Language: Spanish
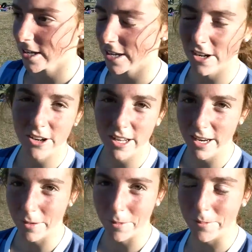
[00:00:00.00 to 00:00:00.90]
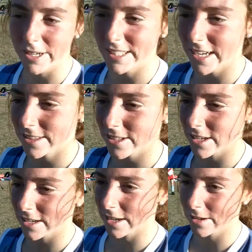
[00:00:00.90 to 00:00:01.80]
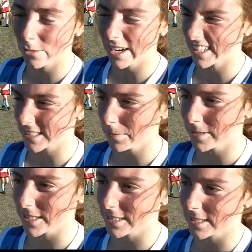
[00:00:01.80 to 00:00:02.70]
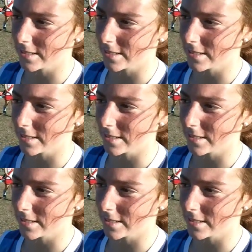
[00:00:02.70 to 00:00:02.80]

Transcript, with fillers: que lo queremos, pues ya este jugar en césped ya